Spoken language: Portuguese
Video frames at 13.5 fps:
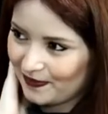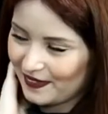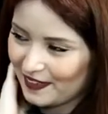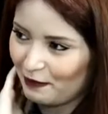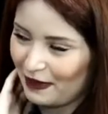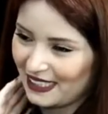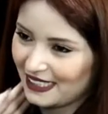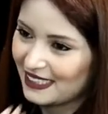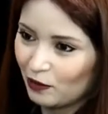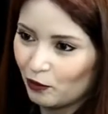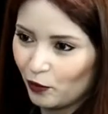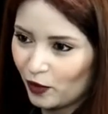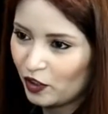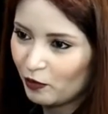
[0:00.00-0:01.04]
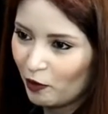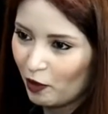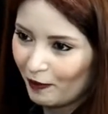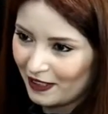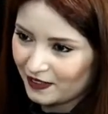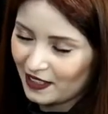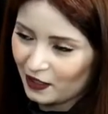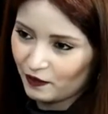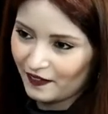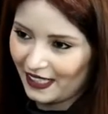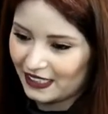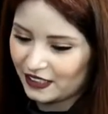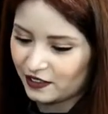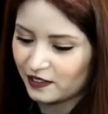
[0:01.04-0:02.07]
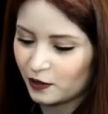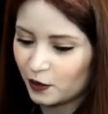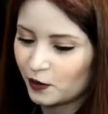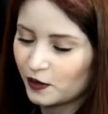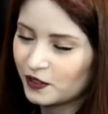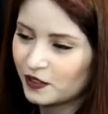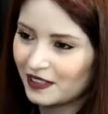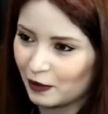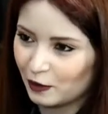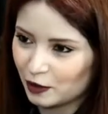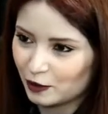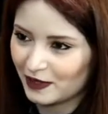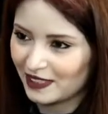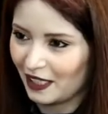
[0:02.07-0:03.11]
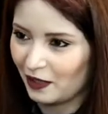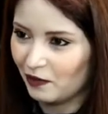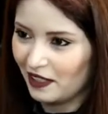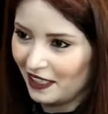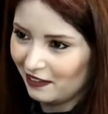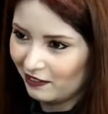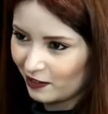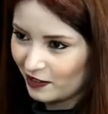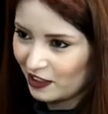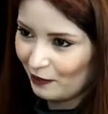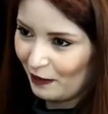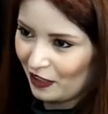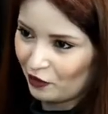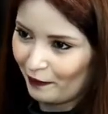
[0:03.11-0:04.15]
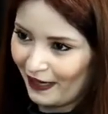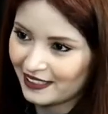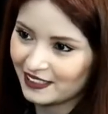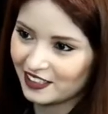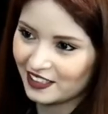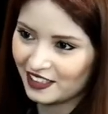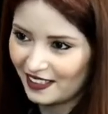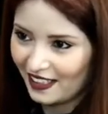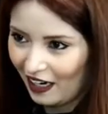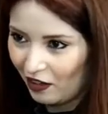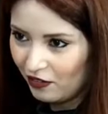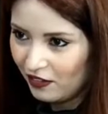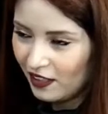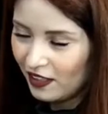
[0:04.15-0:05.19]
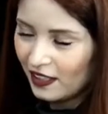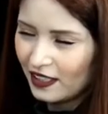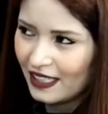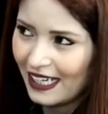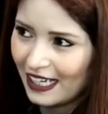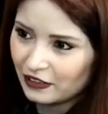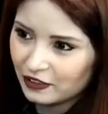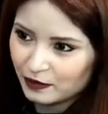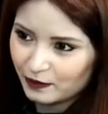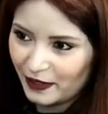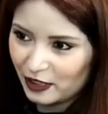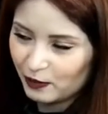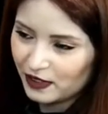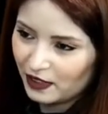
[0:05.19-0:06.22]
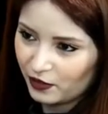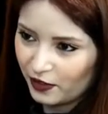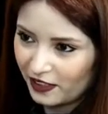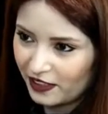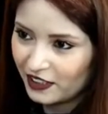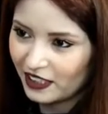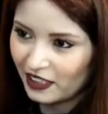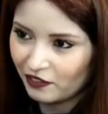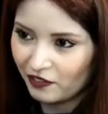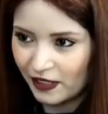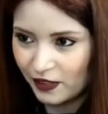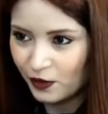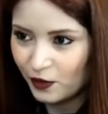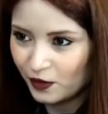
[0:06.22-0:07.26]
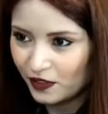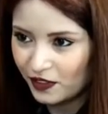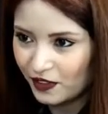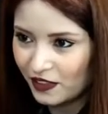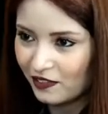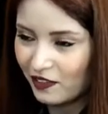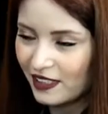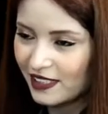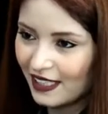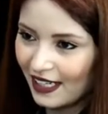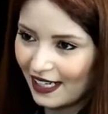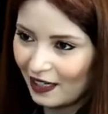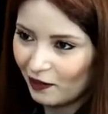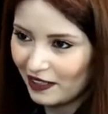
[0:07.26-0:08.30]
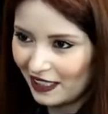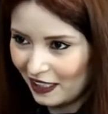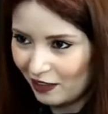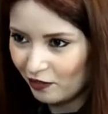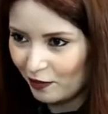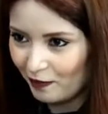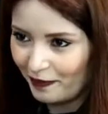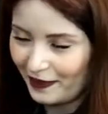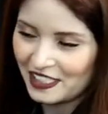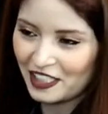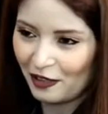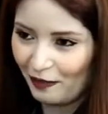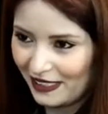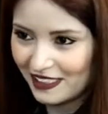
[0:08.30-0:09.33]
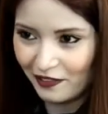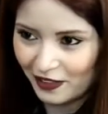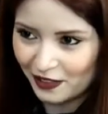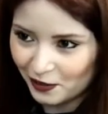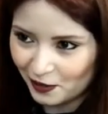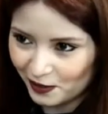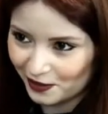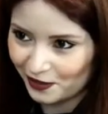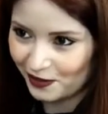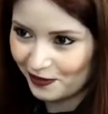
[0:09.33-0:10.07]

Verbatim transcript: Mas assim, é muito bom. Mas o que acontece? O curso da USP tem um livro chamado Marketing Digital, que é dos mesmos autores de quem fez o curso. Se você lê o um livro, praticamente você fez o curso.